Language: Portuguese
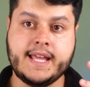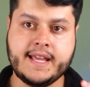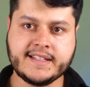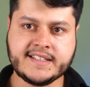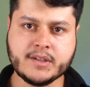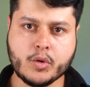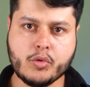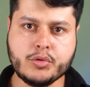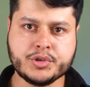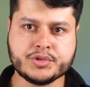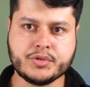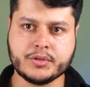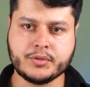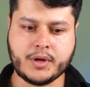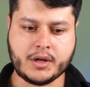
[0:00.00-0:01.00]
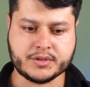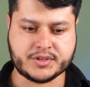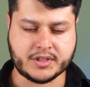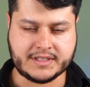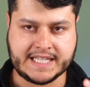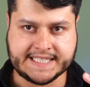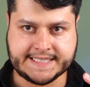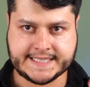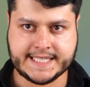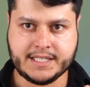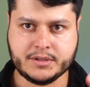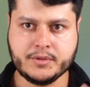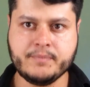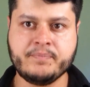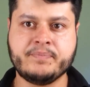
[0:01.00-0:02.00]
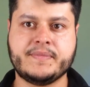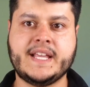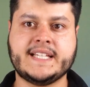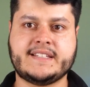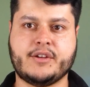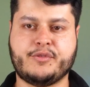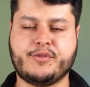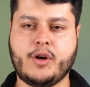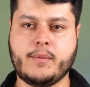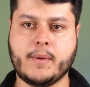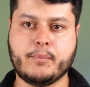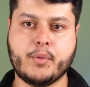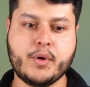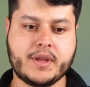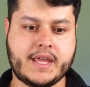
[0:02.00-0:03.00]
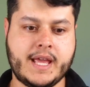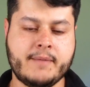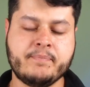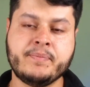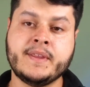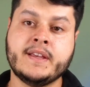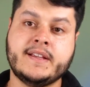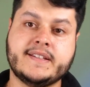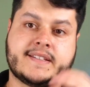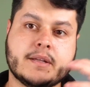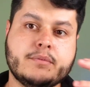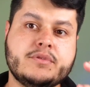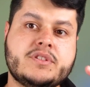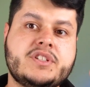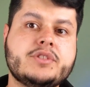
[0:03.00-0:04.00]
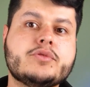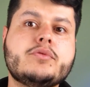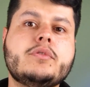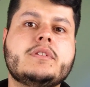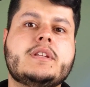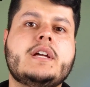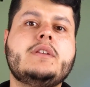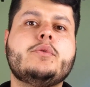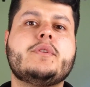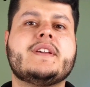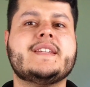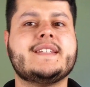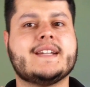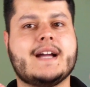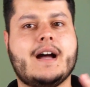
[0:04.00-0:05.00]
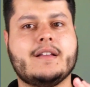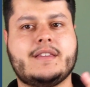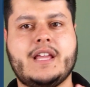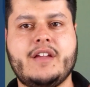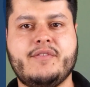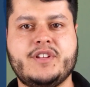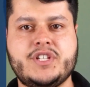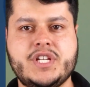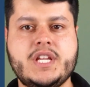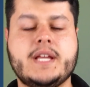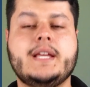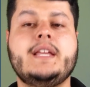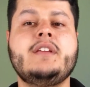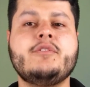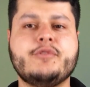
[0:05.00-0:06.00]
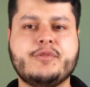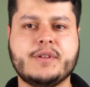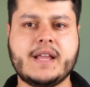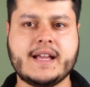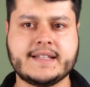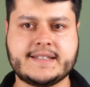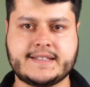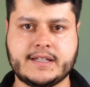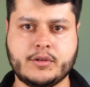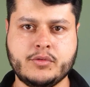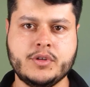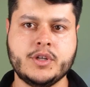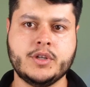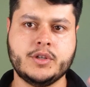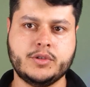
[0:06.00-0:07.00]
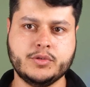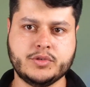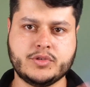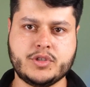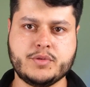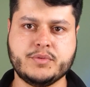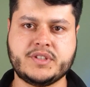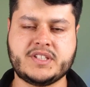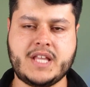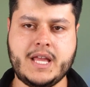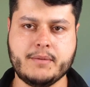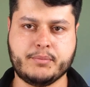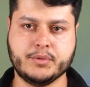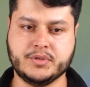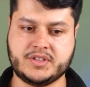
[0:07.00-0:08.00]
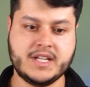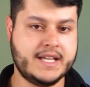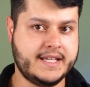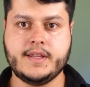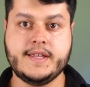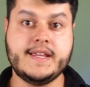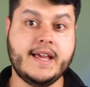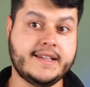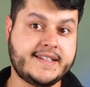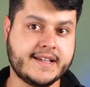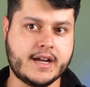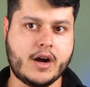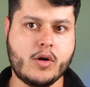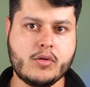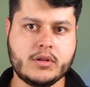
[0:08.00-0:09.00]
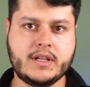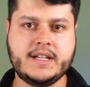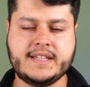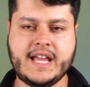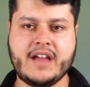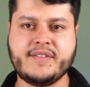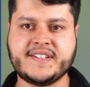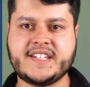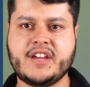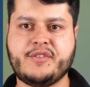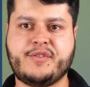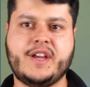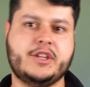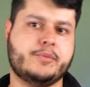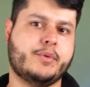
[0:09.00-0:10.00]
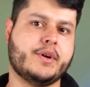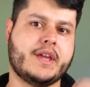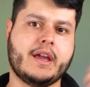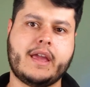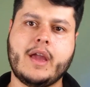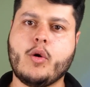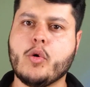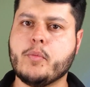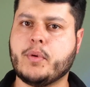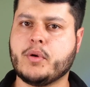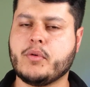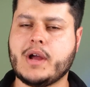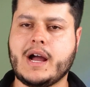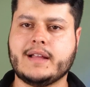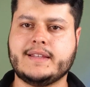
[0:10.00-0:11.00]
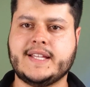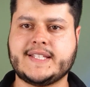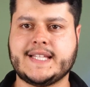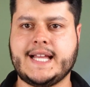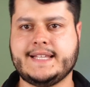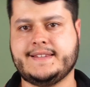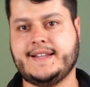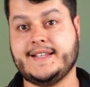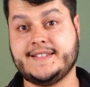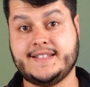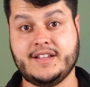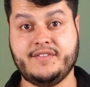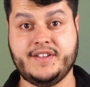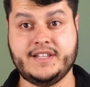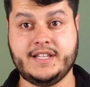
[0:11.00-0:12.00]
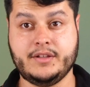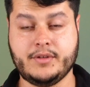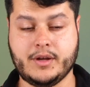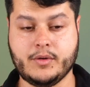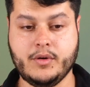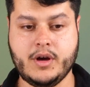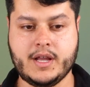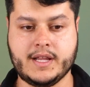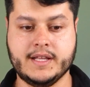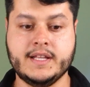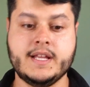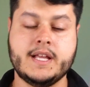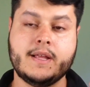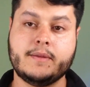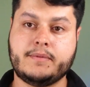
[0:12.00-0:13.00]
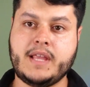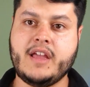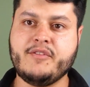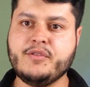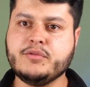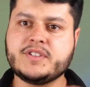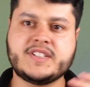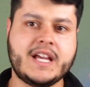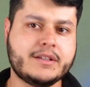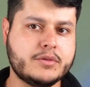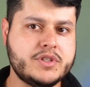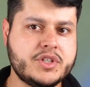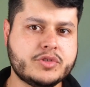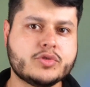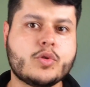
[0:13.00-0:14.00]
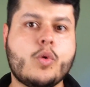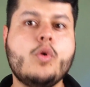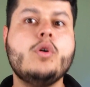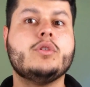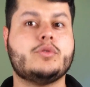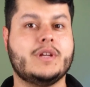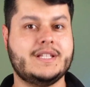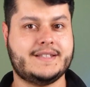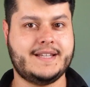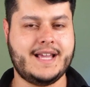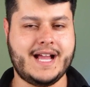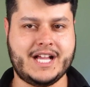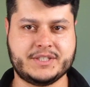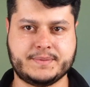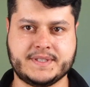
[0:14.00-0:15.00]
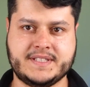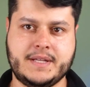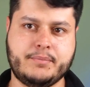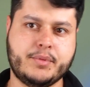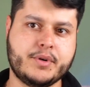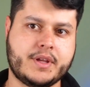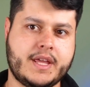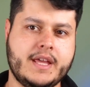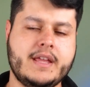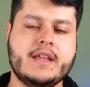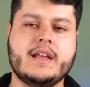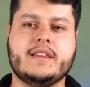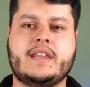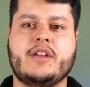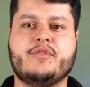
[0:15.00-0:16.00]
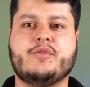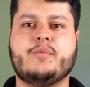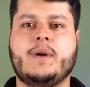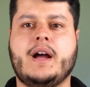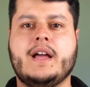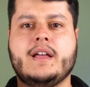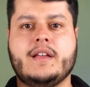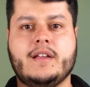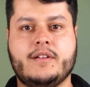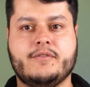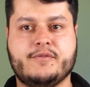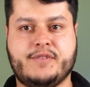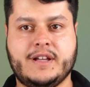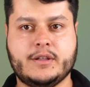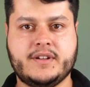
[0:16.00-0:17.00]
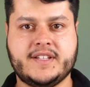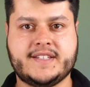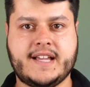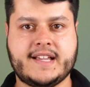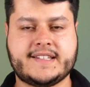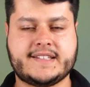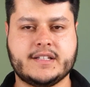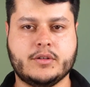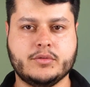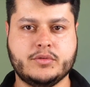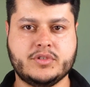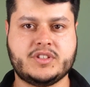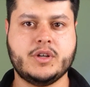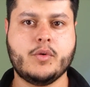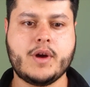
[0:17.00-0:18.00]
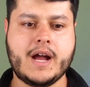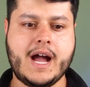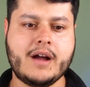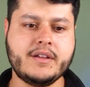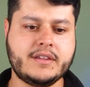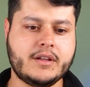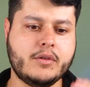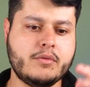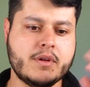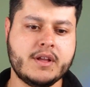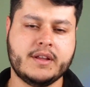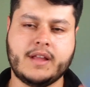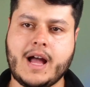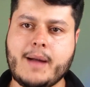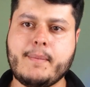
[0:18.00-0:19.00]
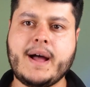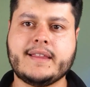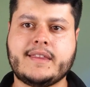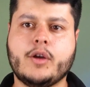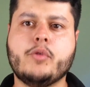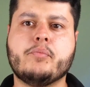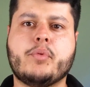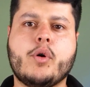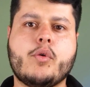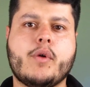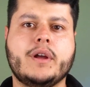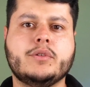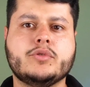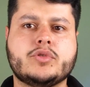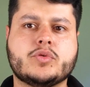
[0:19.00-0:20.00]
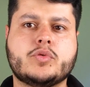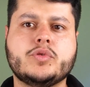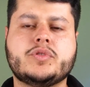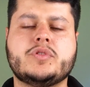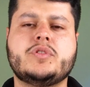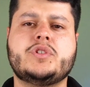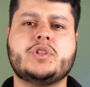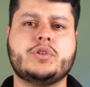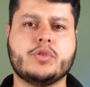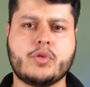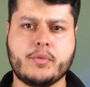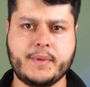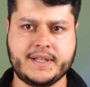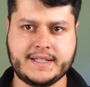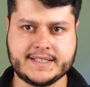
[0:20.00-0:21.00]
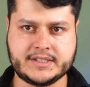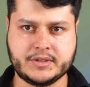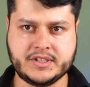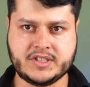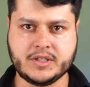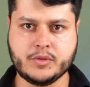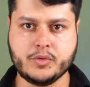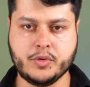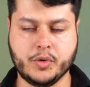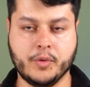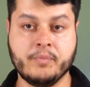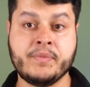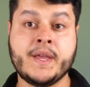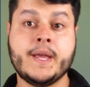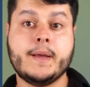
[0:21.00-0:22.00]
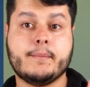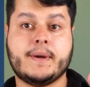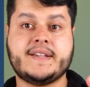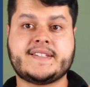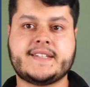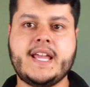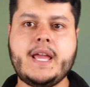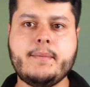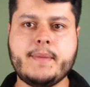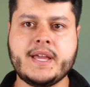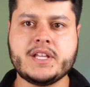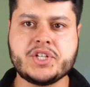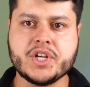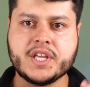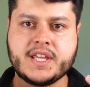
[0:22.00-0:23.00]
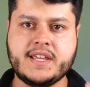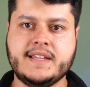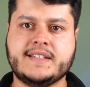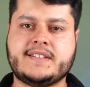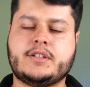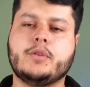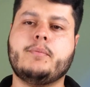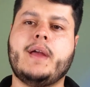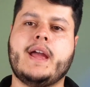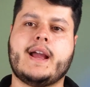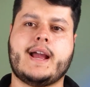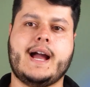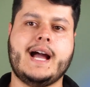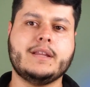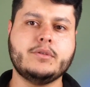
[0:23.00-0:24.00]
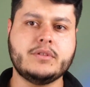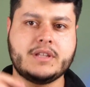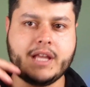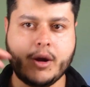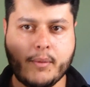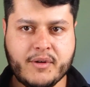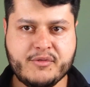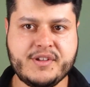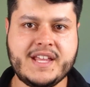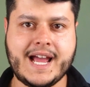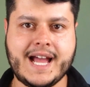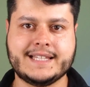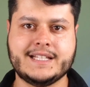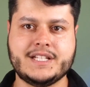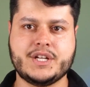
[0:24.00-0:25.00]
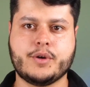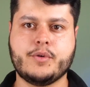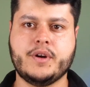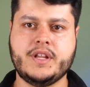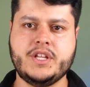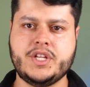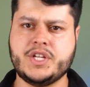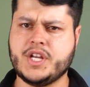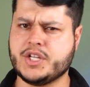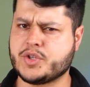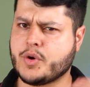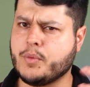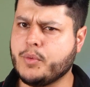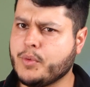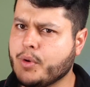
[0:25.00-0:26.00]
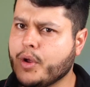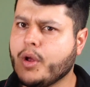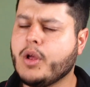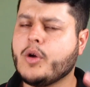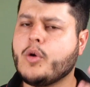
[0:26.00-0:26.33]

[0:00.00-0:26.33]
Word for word: esse custo anual só está sendo dessa forma porque estamos descontando o que esse carro teve de inflação nos últimos tempos. E esse cálculo ele deve ser feito porque quem comprou um carro desse lá atrás e está vendendo agora teve um certo desconto entre aspas, né? Porque teve uma valorização do seu carro, então abateu um pouco aí nos custos de documentação e seguro. Mas tenha em mente que se o mercado der uma virada de agora em diante, como